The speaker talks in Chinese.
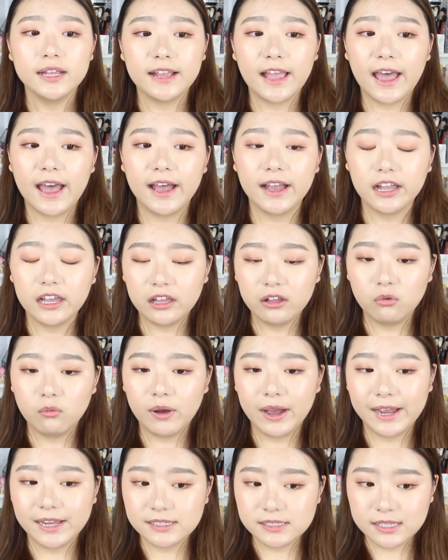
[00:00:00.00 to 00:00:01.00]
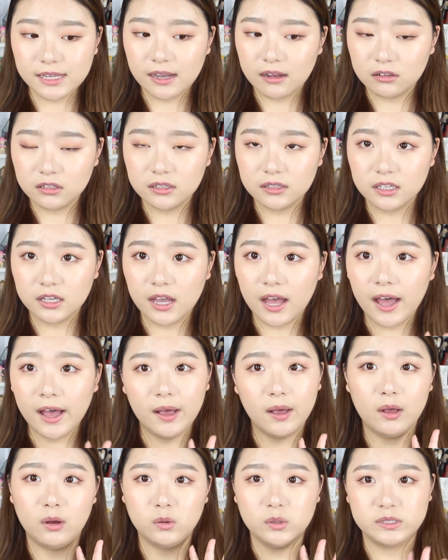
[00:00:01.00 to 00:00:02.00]
它跟 YSL 的那个
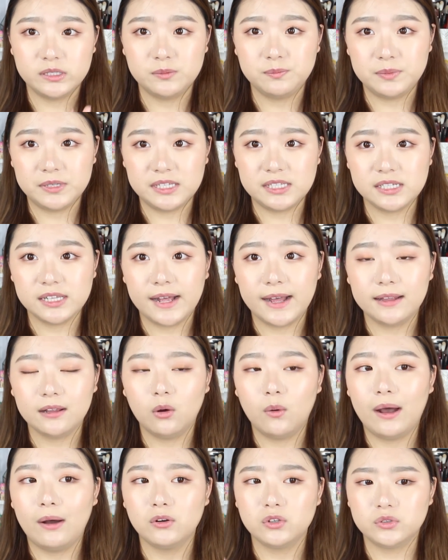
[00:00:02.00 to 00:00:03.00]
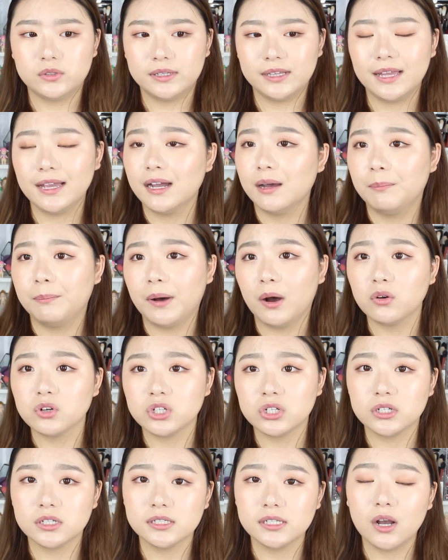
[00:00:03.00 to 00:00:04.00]
All Hours 比起来的话，我觉得那个保
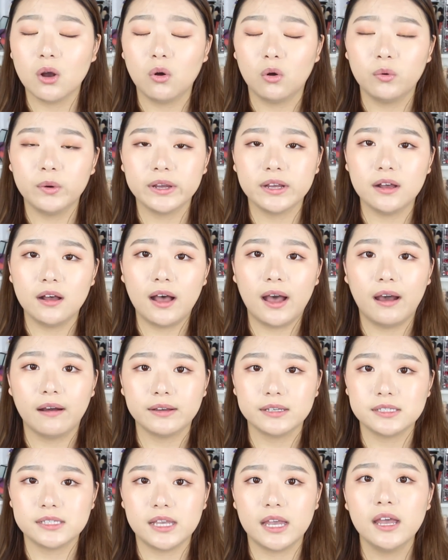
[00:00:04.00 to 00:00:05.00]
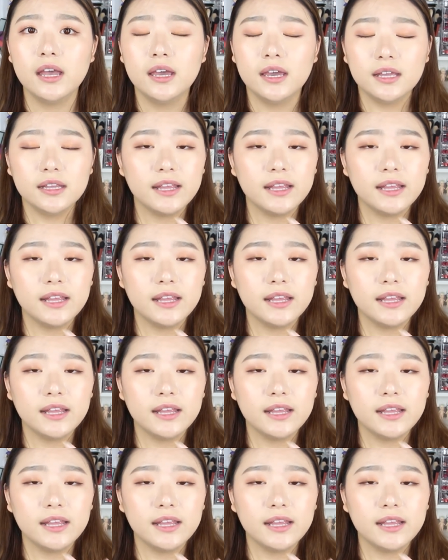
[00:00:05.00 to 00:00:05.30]
湿效果会更好一些。